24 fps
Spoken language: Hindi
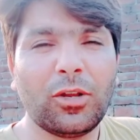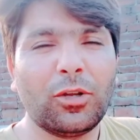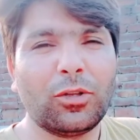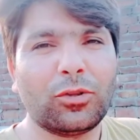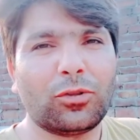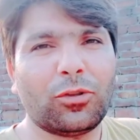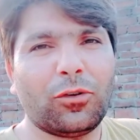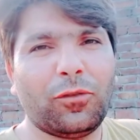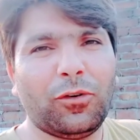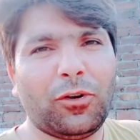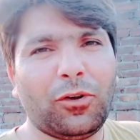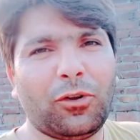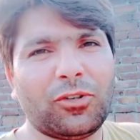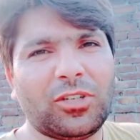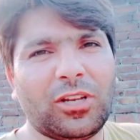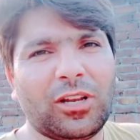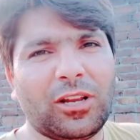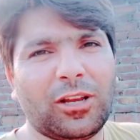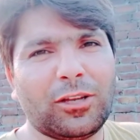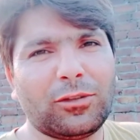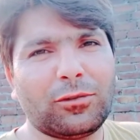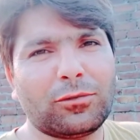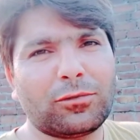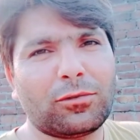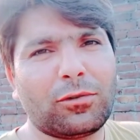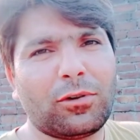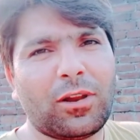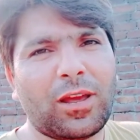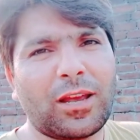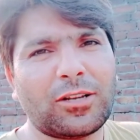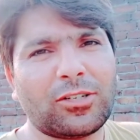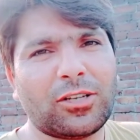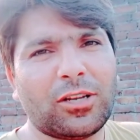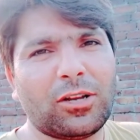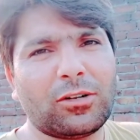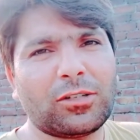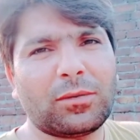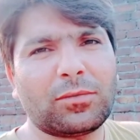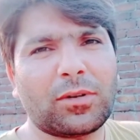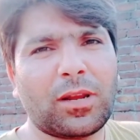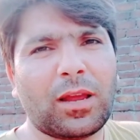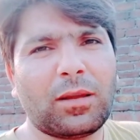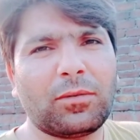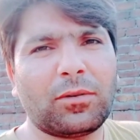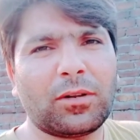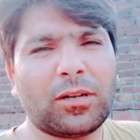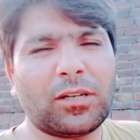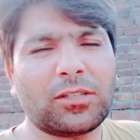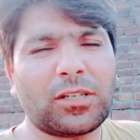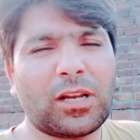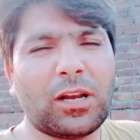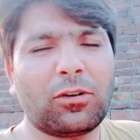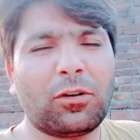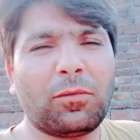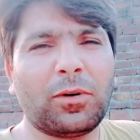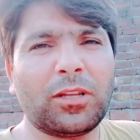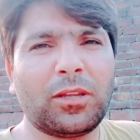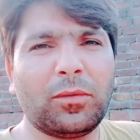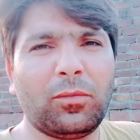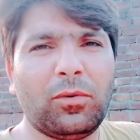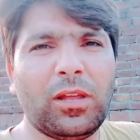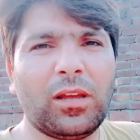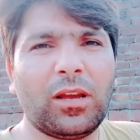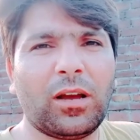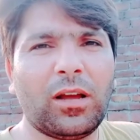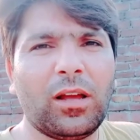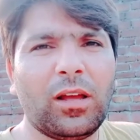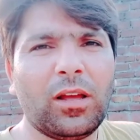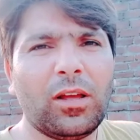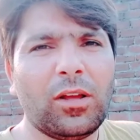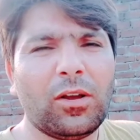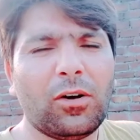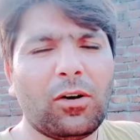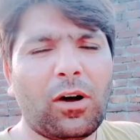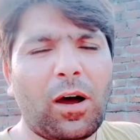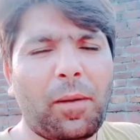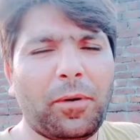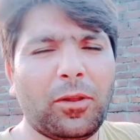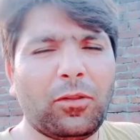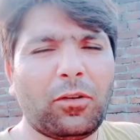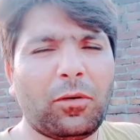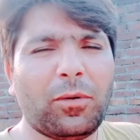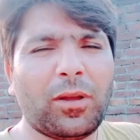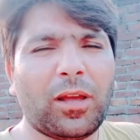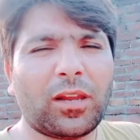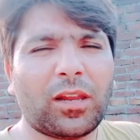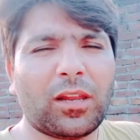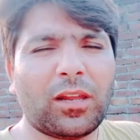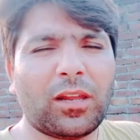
तो वीडियो अच्छी लगे तो उसको लाइक शेयर सब्सक्राइब करना चैनल को मत भूलिएगा अपने दो में याद